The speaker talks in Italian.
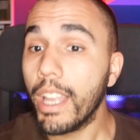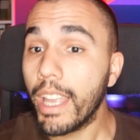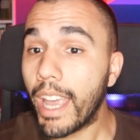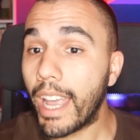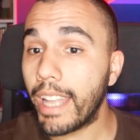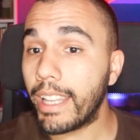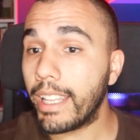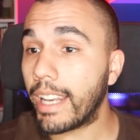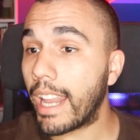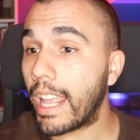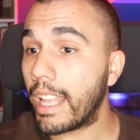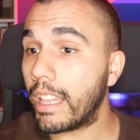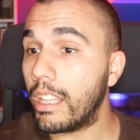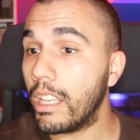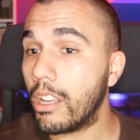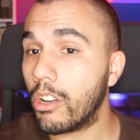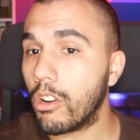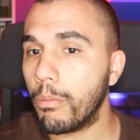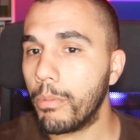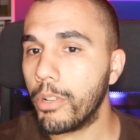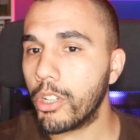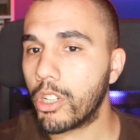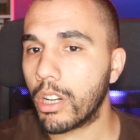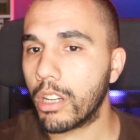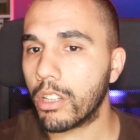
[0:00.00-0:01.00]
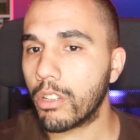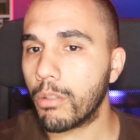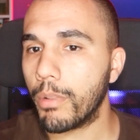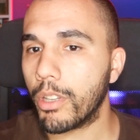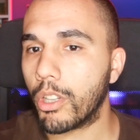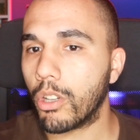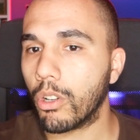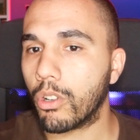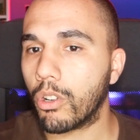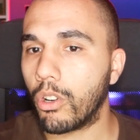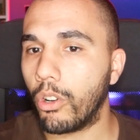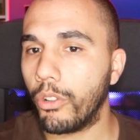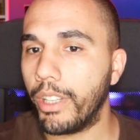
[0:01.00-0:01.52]
E direi di cominciare
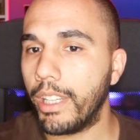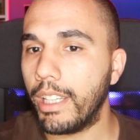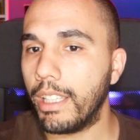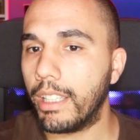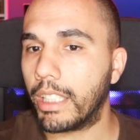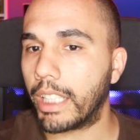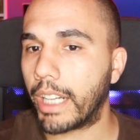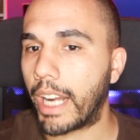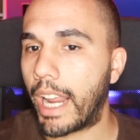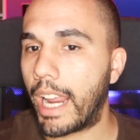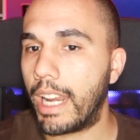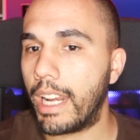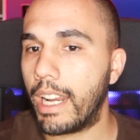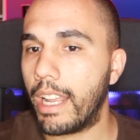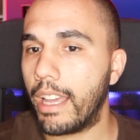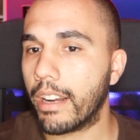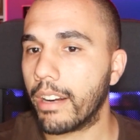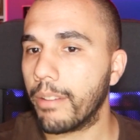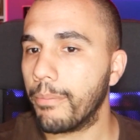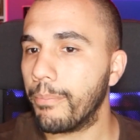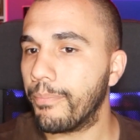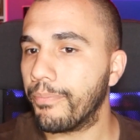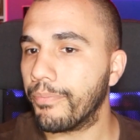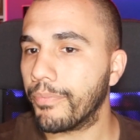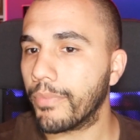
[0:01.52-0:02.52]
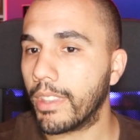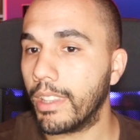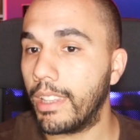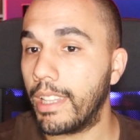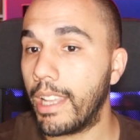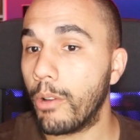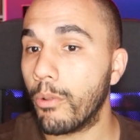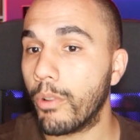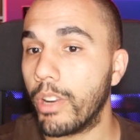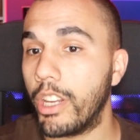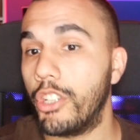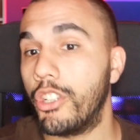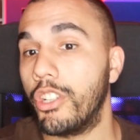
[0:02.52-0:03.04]
subito con il trailer
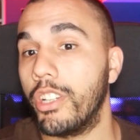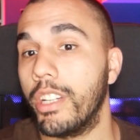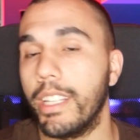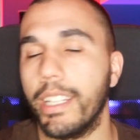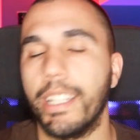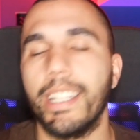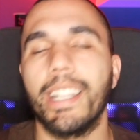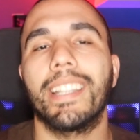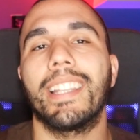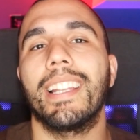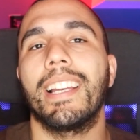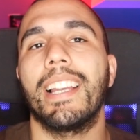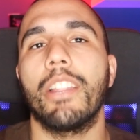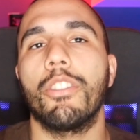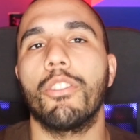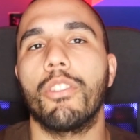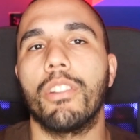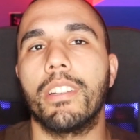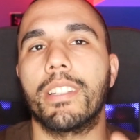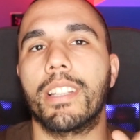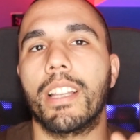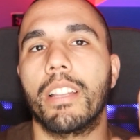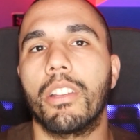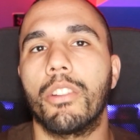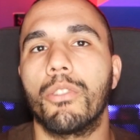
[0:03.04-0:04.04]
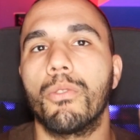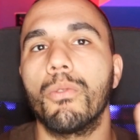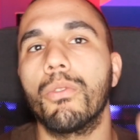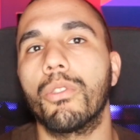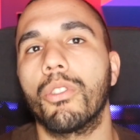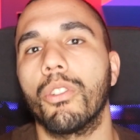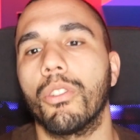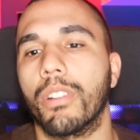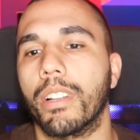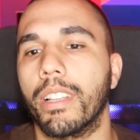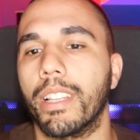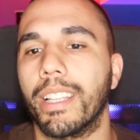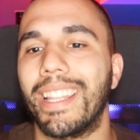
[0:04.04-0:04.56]
le origini, in italiano è stato
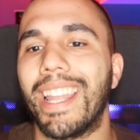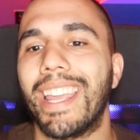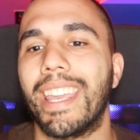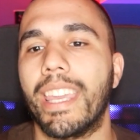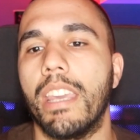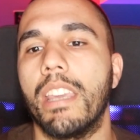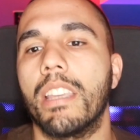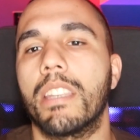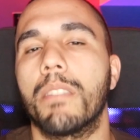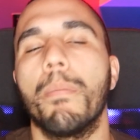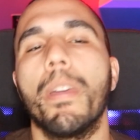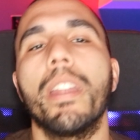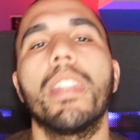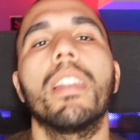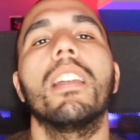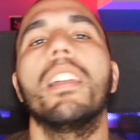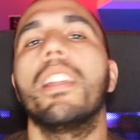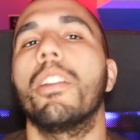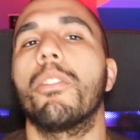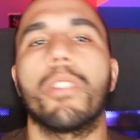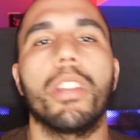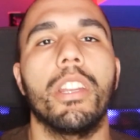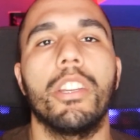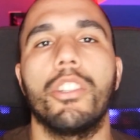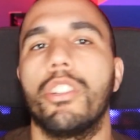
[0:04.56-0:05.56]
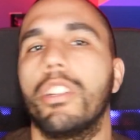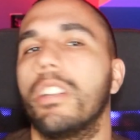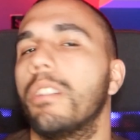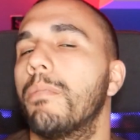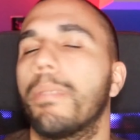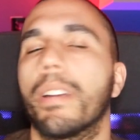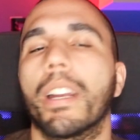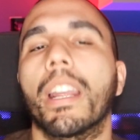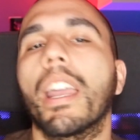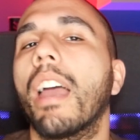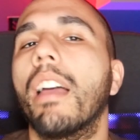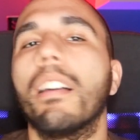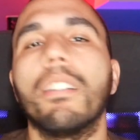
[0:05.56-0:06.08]
aggiunto The Kingsman, le origini,
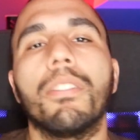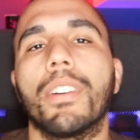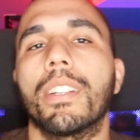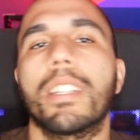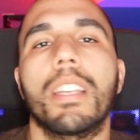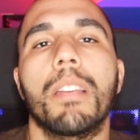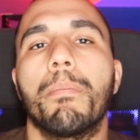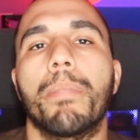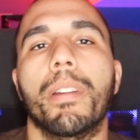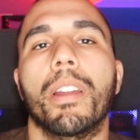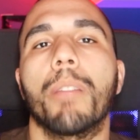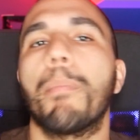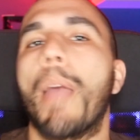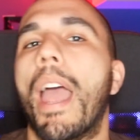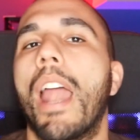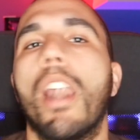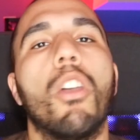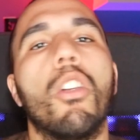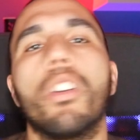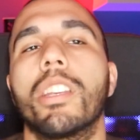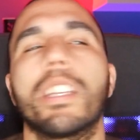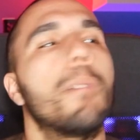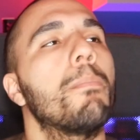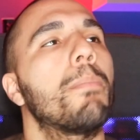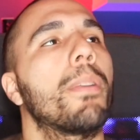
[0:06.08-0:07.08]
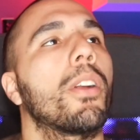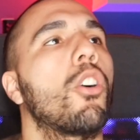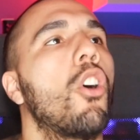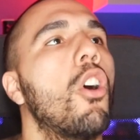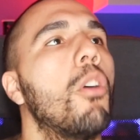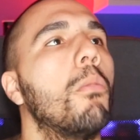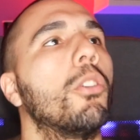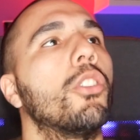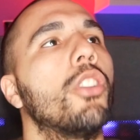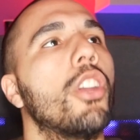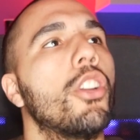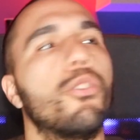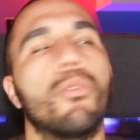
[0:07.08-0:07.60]
perché fa sempre bello, è sempre
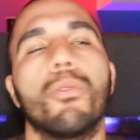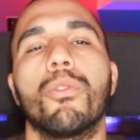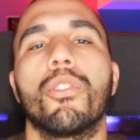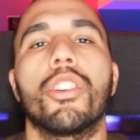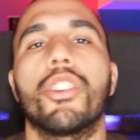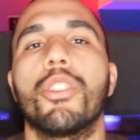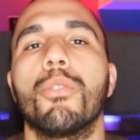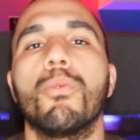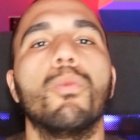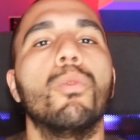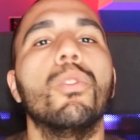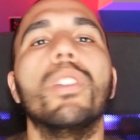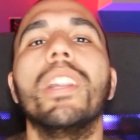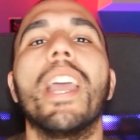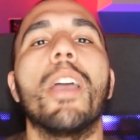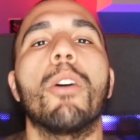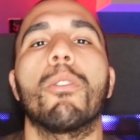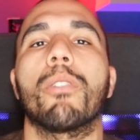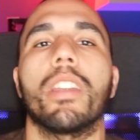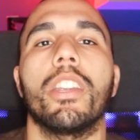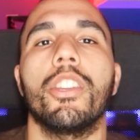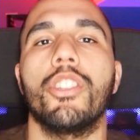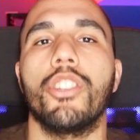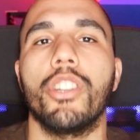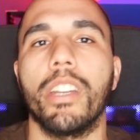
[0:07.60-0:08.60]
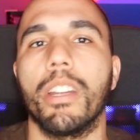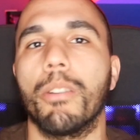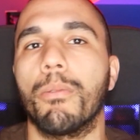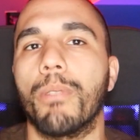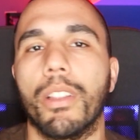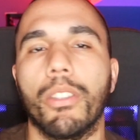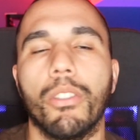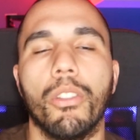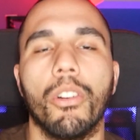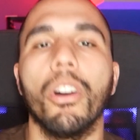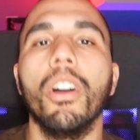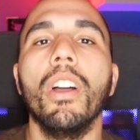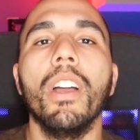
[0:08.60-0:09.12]
comodo aggiungerci un le origini
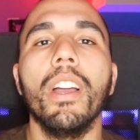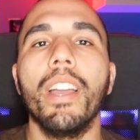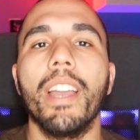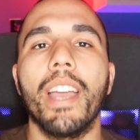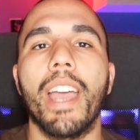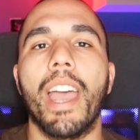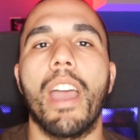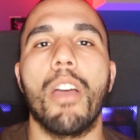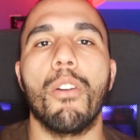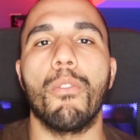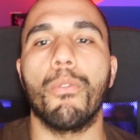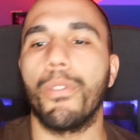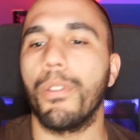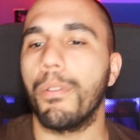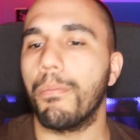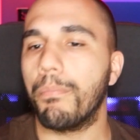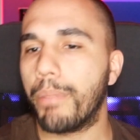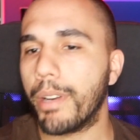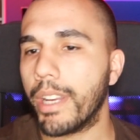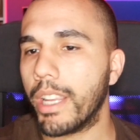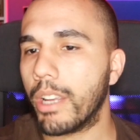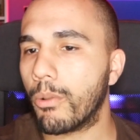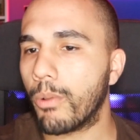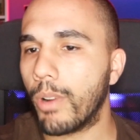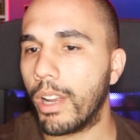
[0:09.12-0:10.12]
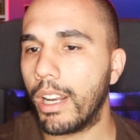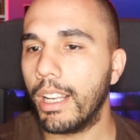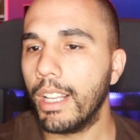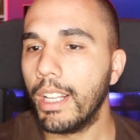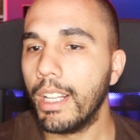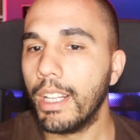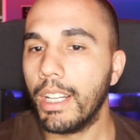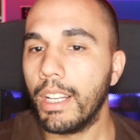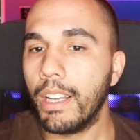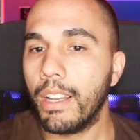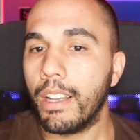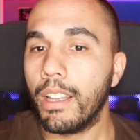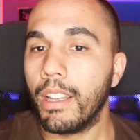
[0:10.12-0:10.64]
quando è un film prequel.
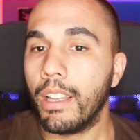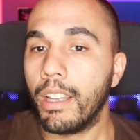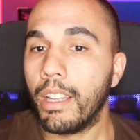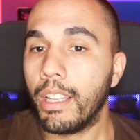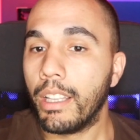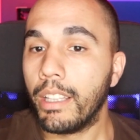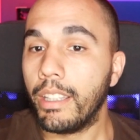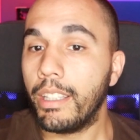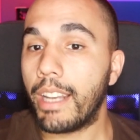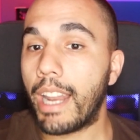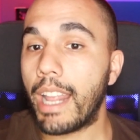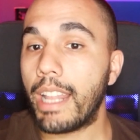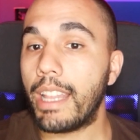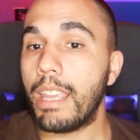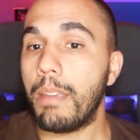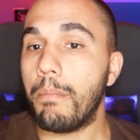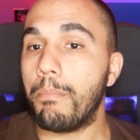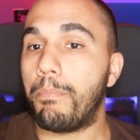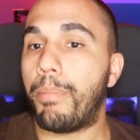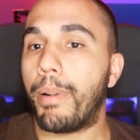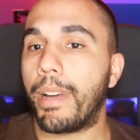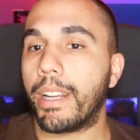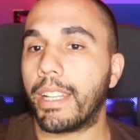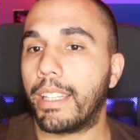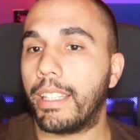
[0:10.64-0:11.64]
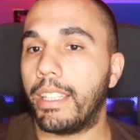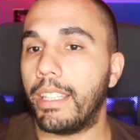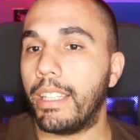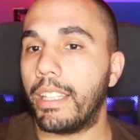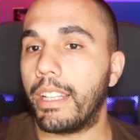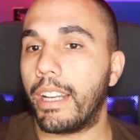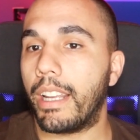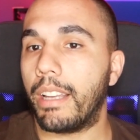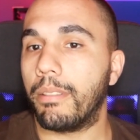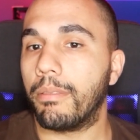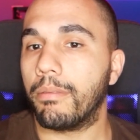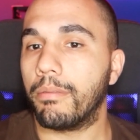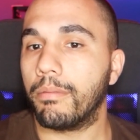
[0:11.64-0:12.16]
Direi di
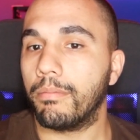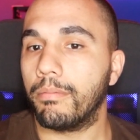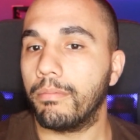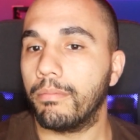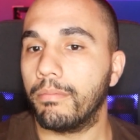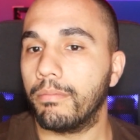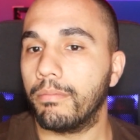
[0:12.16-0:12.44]
partire.